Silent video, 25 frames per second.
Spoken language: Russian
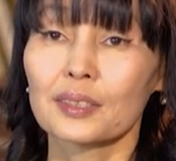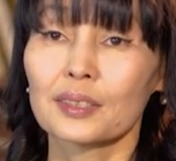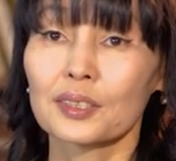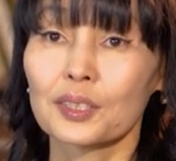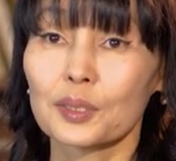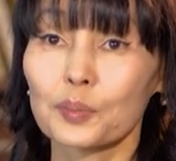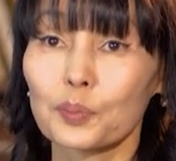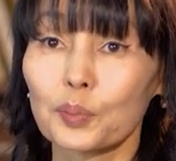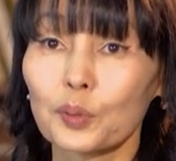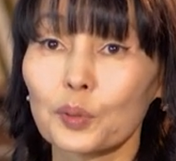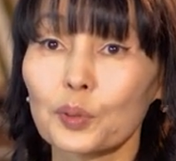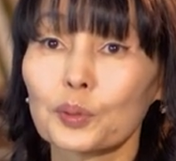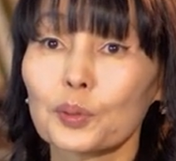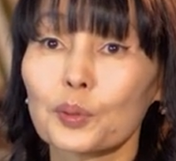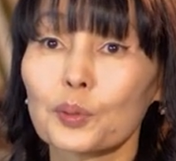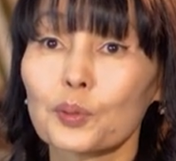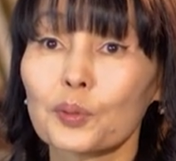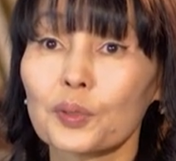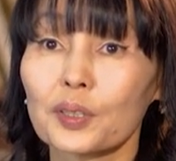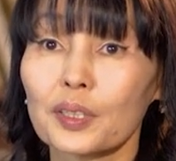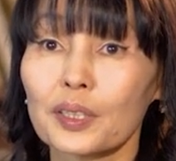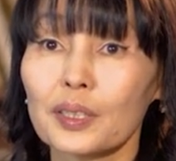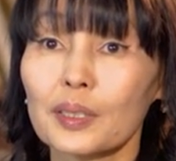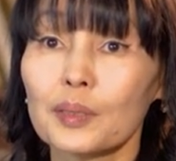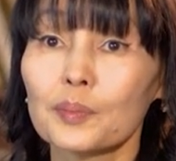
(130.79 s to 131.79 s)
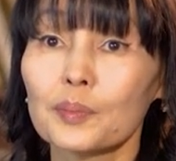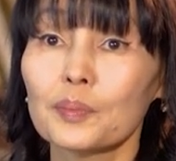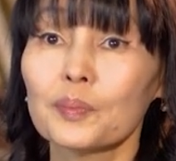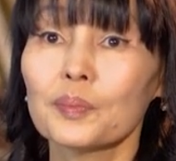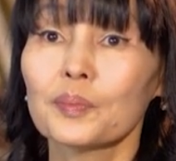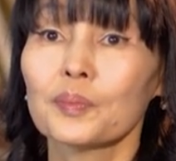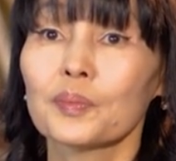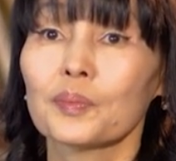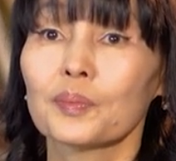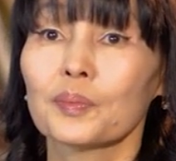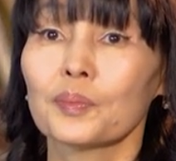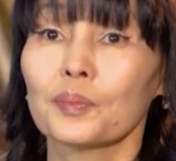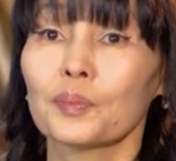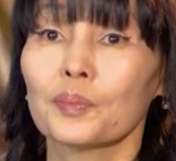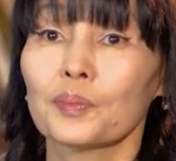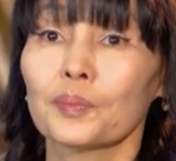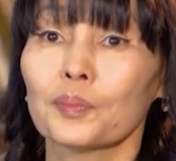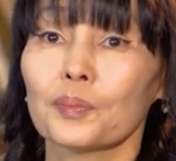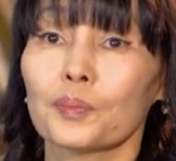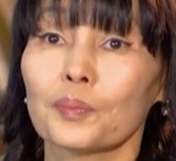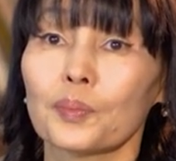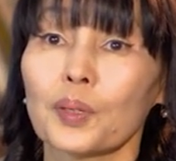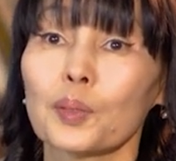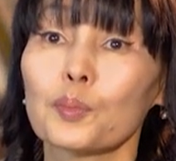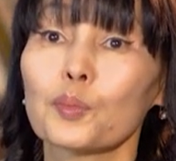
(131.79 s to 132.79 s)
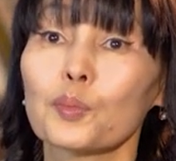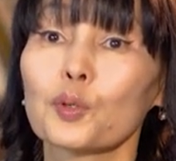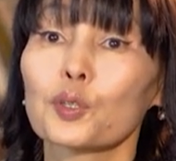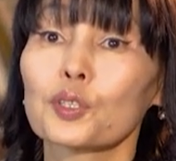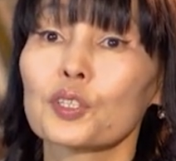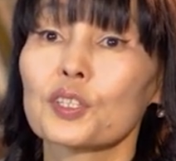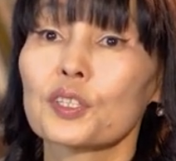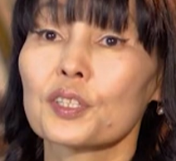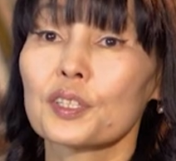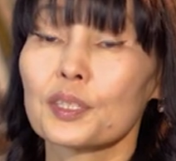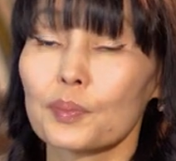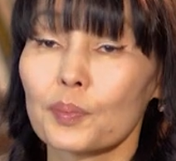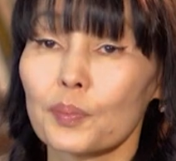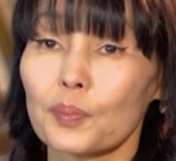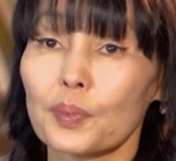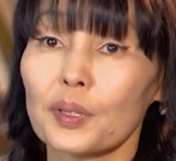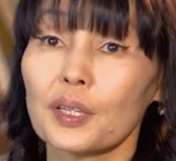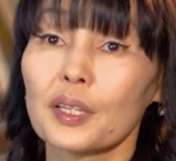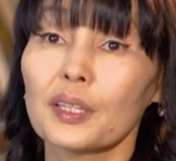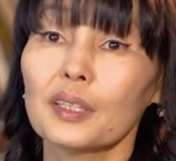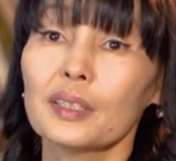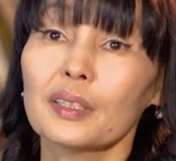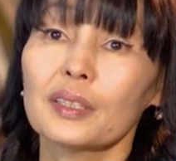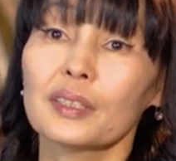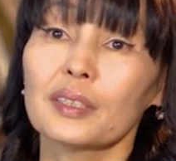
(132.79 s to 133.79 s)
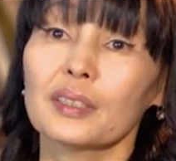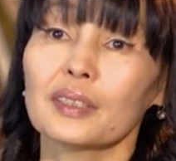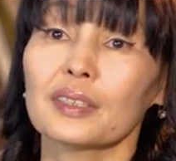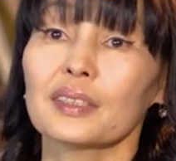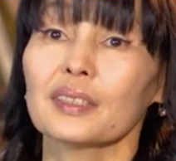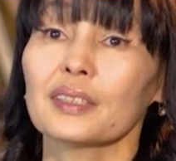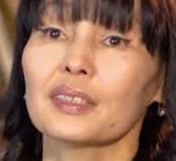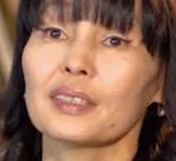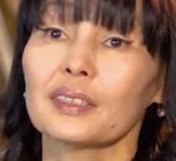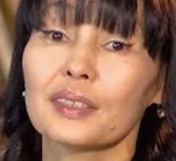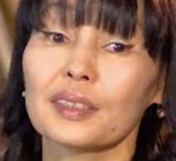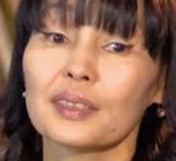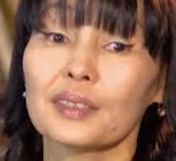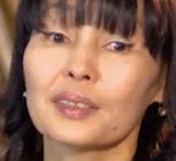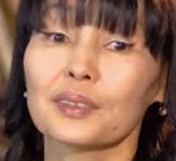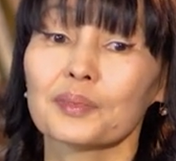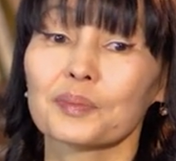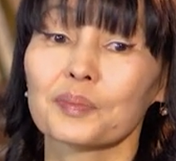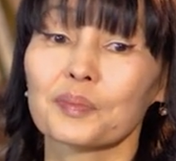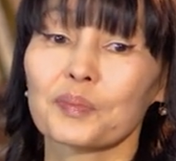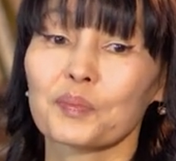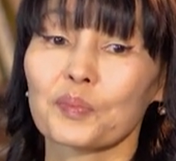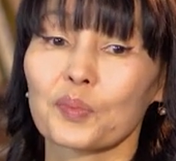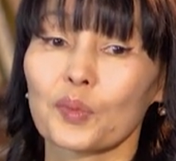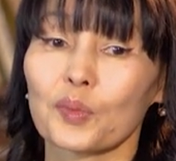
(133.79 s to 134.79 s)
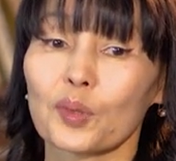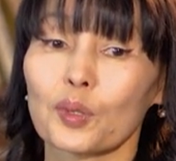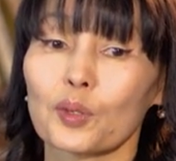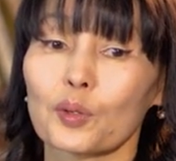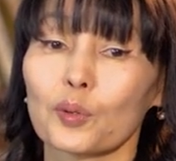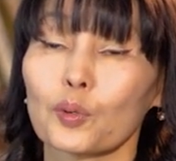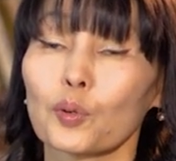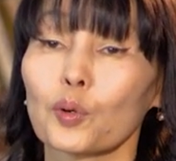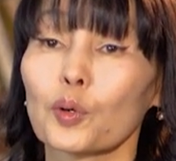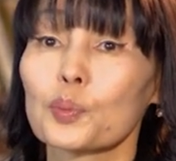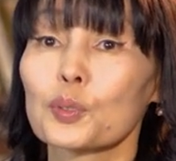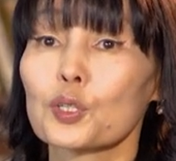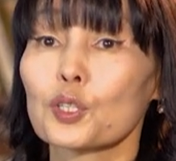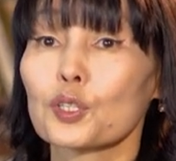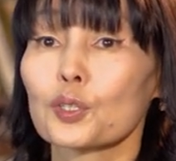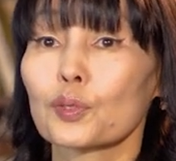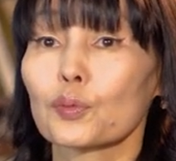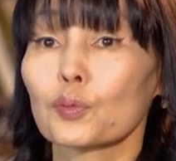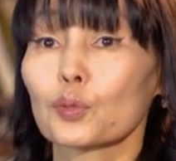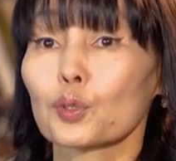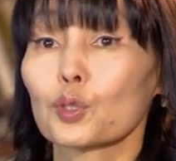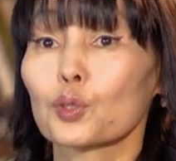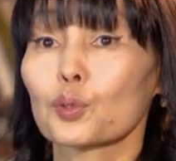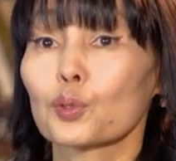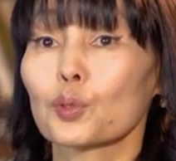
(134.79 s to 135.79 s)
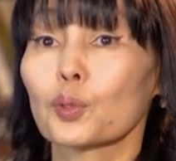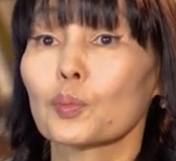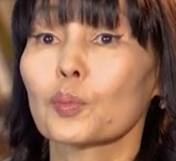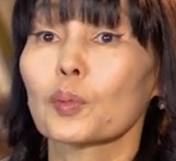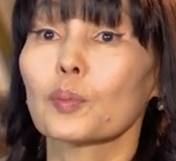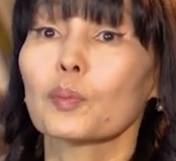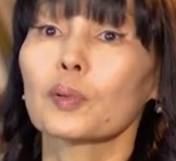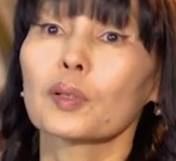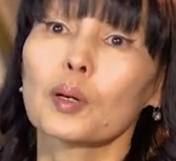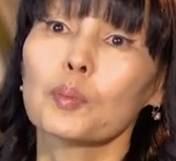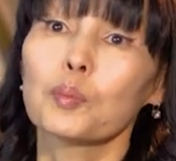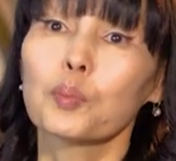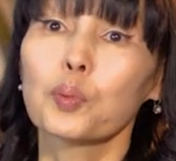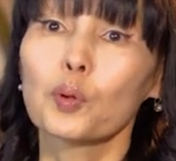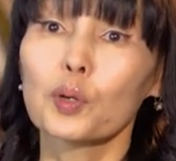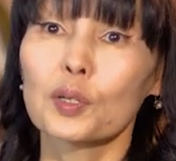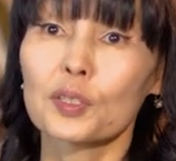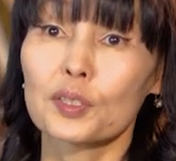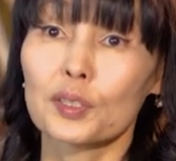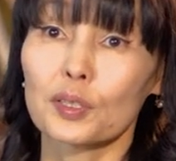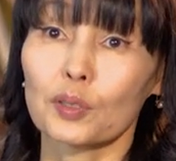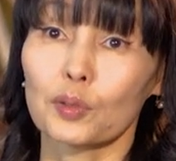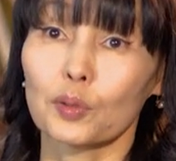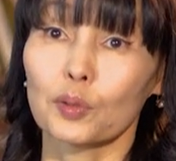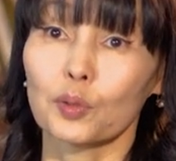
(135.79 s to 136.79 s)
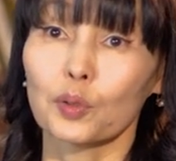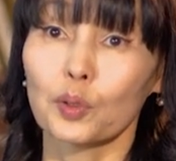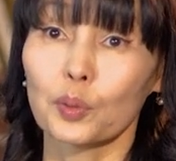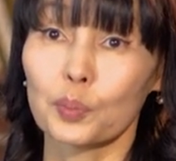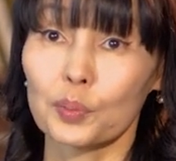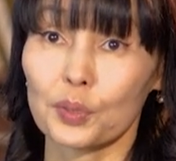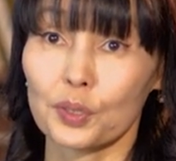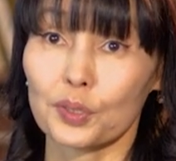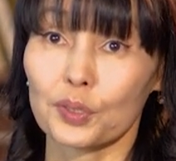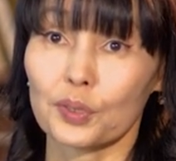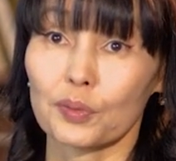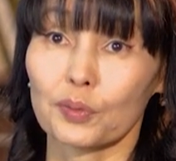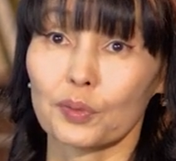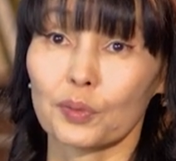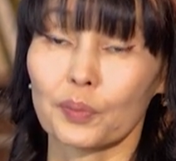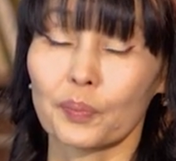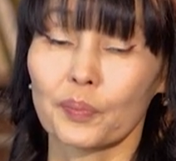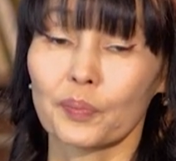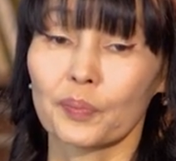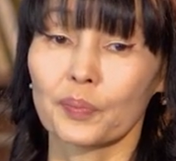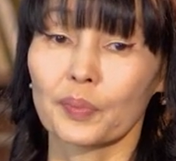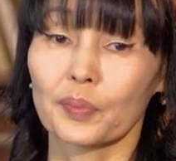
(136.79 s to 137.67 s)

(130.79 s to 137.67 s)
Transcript: тепло другим, помочь себе и обществу, чтобы была польза обществу.